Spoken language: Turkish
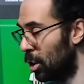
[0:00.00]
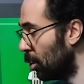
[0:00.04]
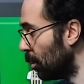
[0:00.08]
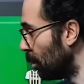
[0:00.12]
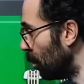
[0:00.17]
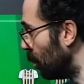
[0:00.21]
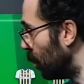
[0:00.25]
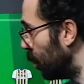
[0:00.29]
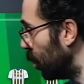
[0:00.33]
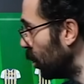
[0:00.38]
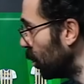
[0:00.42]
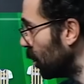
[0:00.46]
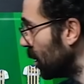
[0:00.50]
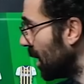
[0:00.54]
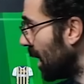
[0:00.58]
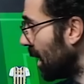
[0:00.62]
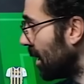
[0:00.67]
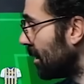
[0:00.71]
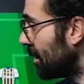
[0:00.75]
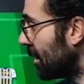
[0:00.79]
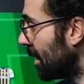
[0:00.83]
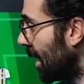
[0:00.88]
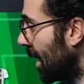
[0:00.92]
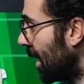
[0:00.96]

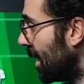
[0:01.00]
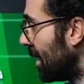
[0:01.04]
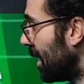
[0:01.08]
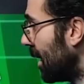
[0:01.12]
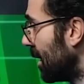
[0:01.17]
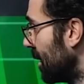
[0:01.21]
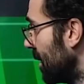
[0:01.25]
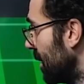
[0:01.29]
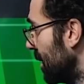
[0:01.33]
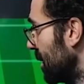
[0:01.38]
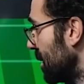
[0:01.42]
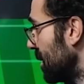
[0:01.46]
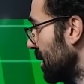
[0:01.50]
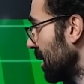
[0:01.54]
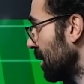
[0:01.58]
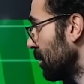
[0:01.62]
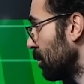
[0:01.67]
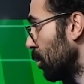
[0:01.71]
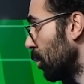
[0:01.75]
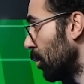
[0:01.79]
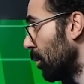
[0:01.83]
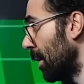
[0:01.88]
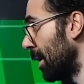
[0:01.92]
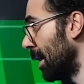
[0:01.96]
Buradan
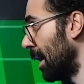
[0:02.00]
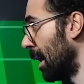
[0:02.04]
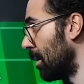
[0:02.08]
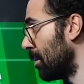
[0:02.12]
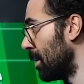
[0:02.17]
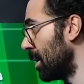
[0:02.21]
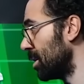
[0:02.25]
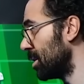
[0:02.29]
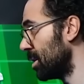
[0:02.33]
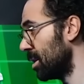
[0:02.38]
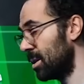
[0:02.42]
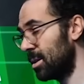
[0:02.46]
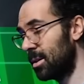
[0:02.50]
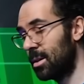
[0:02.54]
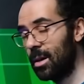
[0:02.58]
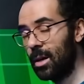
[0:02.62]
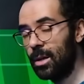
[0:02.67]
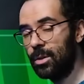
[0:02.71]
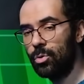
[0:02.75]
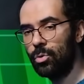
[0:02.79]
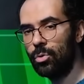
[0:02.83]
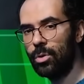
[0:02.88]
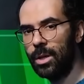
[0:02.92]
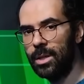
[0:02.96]
değerlendirirsek bu Fenerbahçe'nin
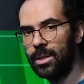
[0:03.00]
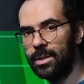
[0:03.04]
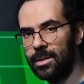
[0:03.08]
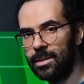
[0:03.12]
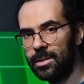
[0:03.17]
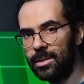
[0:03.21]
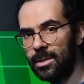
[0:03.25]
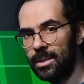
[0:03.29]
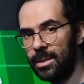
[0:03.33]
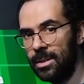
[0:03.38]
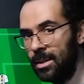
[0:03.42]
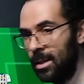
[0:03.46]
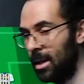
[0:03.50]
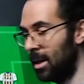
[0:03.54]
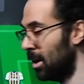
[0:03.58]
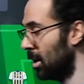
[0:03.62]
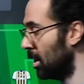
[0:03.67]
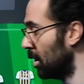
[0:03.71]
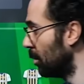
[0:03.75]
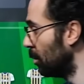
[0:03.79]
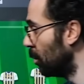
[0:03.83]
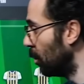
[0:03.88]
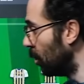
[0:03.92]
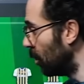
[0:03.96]
kadro kalitesinin
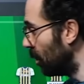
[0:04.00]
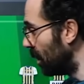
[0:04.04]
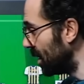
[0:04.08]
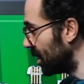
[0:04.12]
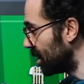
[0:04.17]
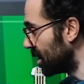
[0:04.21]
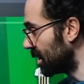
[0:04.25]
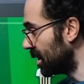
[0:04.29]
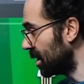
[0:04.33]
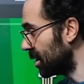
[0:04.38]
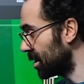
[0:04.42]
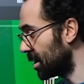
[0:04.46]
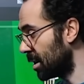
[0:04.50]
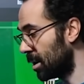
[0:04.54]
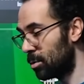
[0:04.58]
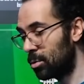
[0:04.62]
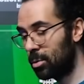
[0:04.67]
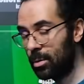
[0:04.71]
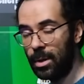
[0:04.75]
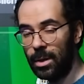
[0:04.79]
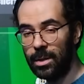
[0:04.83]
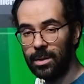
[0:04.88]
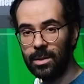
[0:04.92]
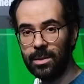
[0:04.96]
bu Beşiktaş
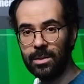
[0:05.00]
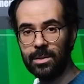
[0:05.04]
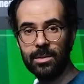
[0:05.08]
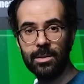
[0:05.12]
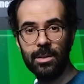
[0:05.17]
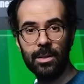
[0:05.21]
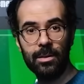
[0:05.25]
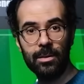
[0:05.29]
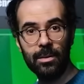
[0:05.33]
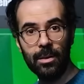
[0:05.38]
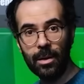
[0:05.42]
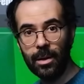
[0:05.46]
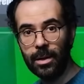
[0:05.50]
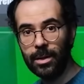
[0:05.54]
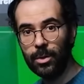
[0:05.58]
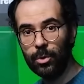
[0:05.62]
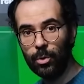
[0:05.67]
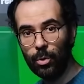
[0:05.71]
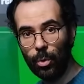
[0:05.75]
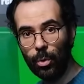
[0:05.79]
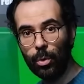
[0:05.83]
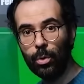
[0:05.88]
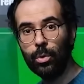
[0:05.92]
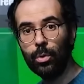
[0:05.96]
kadro kalitesinden daha
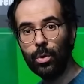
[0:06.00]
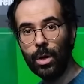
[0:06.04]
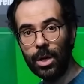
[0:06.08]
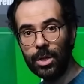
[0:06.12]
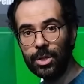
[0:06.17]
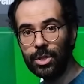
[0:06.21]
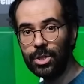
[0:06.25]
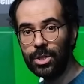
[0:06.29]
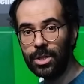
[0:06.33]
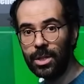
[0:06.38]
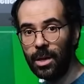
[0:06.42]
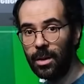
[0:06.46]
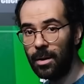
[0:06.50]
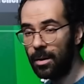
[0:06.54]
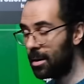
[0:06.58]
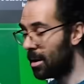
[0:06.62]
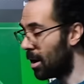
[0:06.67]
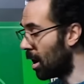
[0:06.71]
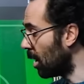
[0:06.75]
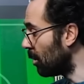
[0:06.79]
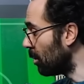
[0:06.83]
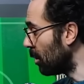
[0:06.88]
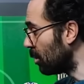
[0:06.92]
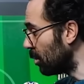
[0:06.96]
iyi olduğu aşikar
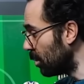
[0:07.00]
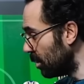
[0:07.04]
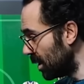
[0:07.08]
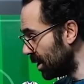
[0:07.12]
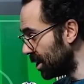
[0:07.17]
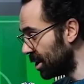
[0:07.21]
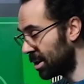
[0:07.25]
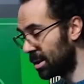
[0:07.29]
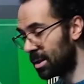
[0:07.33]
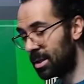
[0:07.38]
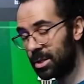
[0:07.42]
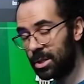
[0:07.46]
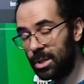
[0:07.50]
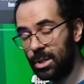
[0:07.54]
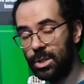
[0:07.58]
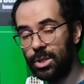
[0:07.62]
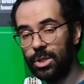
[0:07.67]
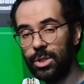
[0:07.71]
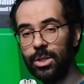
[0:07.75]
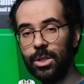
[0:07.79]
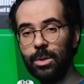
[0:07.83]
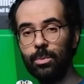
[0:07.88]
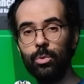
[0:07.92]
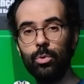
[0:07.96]
ama bu Beşiktaş'ın
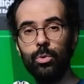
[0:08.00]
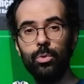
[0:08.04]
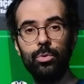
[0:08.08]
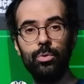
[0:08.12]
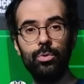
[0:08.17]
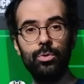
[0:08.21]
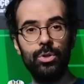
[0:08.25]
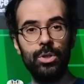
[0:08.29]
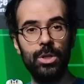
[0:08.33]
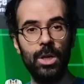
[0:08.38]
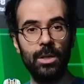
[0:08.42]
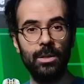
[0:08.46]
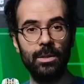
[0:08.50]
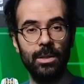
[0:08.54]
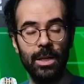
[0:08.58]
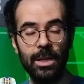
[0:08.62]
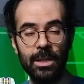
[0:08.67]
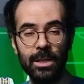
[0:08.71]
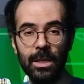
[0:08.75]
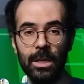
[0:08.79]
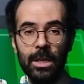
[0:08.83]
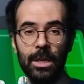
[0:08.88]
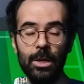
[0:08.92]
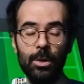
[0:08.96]
içinde bulunduğu
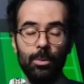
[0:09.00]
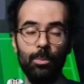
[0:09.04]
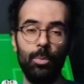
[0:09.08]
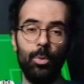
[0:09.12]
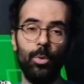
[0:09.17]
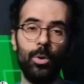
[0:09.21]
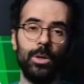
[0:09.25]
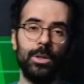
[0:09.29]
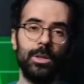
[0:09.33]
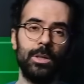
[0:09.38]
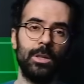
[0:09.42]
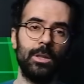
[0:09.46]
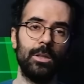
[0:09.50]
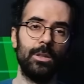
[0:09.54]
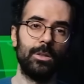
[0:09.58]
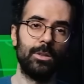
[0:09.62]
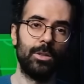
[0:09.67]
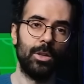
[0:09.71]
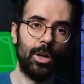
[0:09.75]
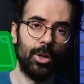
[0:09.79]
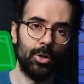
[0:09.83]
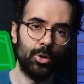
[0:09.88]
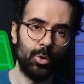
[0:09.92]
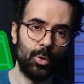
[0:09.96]
şartlar puana
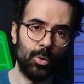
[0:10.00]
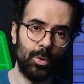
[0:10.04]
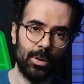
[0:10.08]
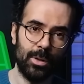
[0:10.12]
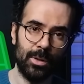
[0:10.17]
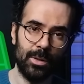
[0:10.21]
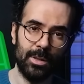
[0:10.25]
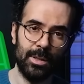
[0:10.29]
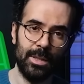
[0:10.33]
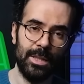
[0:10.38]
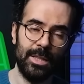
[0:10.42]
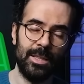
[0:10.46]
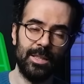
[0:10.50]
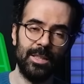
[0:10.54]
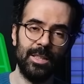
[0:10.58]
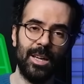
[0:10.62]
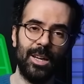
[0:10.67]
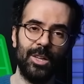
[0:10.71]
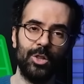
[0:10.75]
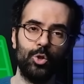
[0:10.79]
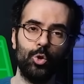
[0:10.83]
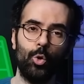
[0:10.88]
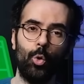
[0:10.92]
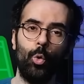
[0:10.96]
daha çok
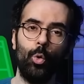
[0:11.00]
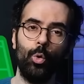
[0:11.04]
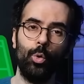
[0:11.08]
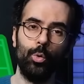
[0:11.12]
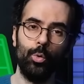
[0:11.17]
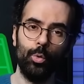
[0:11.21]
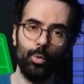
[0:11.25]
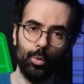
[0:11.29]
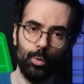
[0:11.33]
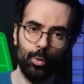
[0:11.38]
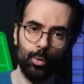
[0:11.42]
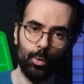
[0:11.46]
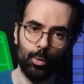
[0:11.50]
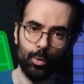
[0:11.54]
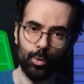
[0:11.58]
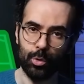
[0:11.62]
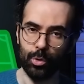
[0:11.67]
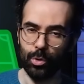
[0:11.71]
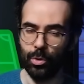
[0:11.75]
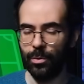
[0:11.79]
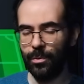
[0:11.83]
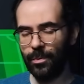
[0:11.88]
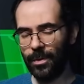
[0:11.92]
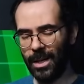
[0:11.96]
ihtiyacı olduğu
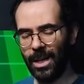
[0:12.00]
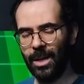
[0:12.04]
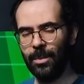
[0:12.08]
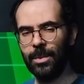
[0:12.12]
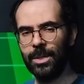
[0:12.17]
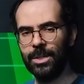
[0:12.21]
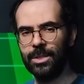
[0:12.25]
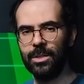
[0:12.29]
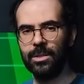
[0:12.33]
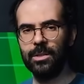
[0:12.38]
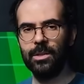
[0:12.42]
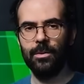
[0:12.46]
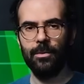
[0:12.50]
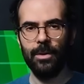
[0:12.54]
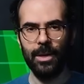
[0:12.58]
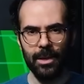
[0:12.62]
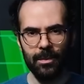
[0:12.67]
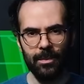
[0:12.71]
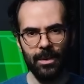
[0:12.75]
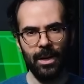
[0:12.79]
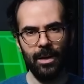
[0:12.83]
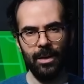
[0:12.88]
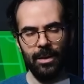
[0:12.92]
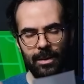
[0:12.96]
duygusu Fenerbahçe'nin de var
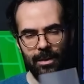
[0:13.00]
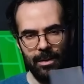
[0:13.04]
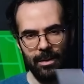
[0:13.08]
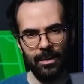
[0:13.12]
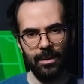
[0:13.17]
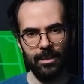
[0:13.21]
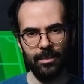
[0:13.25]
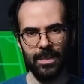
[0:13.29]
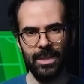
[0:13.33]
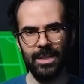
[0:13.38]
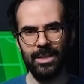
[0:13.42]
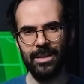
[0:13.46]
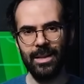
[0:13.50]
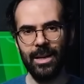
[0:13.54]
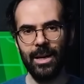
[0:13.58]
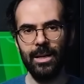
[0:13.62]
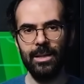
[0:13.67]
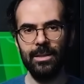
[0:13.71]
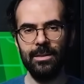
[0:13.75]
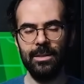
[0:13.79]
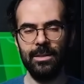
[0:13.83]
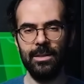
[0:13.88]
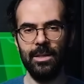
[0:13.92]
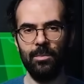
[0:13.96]
ama bir
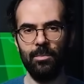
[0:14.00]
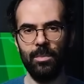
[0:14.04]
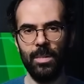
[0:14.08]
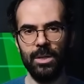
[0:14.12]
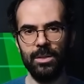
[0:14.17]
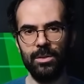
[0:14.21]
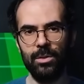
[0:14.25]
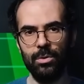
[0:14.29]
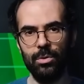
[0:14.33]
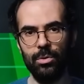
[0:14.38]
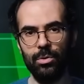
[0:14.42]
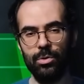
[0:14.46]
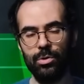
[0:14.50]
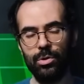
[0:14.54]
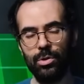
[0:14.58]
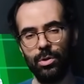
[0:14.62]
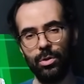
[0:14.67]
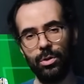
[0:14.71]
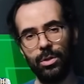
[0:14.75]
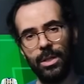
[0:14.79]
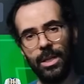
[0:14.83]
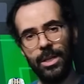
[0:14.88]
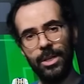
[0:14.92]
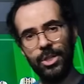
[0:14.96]
realiteden bahsediyoruz.
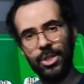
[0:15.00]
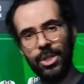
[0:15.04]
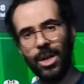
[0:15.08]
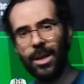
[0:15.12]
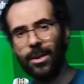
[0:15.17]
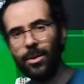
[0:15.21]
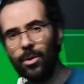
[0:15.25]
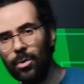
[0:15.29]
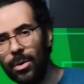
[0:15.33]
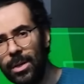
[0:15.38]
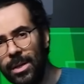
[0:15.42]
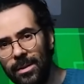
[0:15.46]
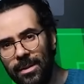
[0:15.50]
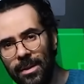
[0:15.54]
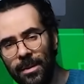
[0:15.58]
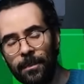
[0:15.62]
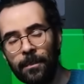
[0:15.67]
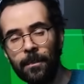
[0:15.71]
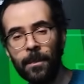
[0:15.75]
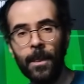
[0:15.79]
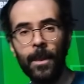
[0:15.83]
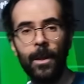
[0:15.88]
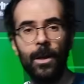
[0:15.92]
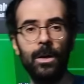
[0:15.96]
Değişen
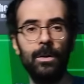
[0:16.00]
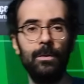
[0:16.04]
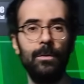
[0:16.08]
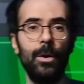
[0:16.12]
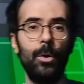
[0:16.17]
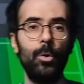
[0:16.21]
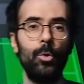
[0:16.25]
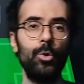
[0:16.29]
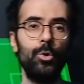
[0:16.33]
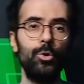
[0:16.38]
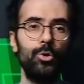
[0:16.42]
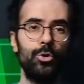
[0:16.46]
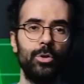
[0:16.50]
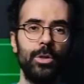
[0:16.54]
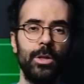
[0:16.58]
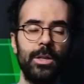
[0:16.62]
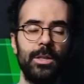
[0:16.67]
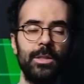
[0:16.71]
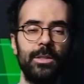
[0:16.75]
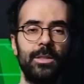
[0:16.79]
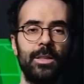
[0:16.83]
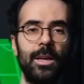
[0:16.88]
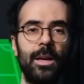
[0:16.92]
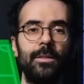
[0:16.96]
yönetim ve
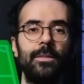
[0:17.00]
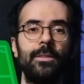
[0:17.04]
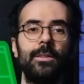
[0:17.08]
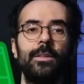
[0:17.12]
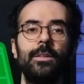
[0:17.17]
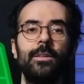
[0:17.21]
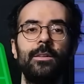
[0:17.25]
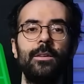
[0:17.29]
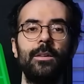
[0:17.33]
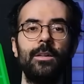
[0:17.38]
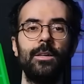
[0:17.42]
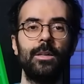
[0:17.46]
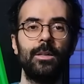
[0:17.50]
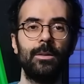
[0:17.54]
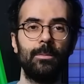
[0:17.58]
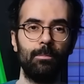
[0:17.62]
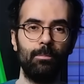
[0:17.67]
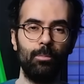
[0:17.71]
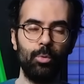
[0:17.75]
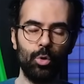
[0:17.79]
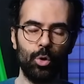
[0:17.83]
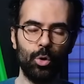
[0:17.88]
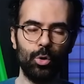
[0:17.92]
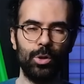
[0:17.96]
oyuncuların kendini
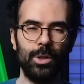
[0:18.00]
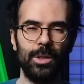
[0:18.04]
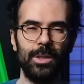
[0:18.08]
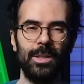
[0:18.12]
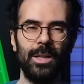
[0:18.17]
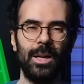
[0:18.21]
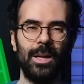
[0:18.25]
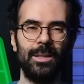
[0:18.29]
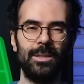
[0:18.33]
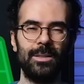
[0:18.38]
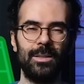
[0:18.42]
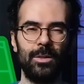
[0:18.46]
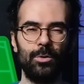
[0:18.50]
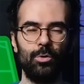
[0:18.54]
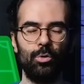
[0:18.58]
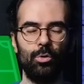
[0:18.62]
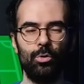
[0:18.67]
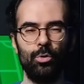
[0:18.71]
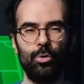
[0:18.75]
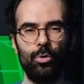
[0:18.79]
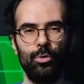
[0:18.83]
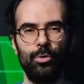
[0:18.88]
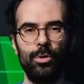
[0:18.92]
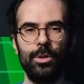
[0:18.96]
bu kötü giden
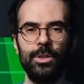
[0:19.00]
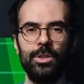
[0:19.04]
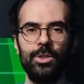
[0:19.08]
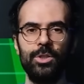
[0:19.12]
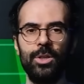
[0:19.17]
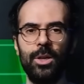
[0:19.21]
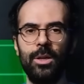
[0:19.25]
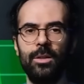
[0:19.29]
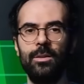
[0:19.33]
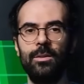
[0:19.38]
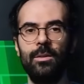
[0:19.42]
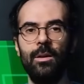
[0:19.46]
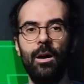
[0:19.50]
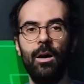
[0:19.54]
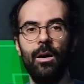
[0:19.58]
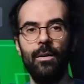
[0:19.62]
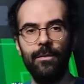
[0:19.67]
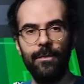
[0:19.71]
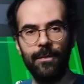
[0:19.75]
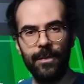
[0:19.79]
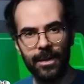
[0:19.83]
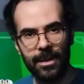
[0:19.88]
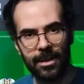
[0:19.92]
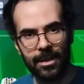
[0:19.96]
sezonun kötü gidişatında
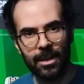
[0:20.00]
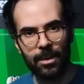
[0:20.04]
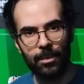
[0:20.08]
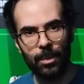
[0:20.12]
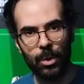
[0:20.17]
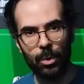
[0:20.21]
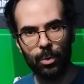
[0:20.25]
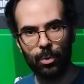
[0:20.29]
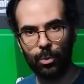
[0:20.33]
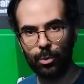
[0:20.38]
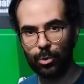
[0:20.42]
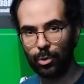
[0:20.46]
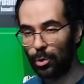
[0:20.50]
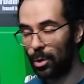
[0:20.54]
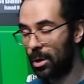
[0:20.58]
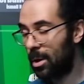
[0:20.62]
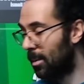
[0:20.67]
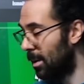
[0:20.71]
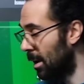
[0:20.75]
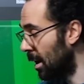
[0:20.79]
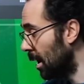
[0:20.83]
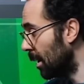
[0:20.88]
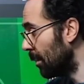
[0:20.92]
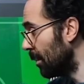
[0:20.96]
affettirme duygusuyla
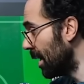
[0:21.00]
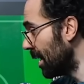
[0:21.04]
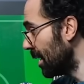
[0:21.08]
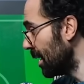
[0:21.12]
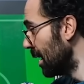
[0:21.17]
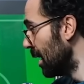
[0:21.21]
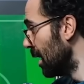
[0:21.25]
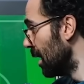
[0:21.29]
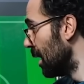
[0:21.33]
beraber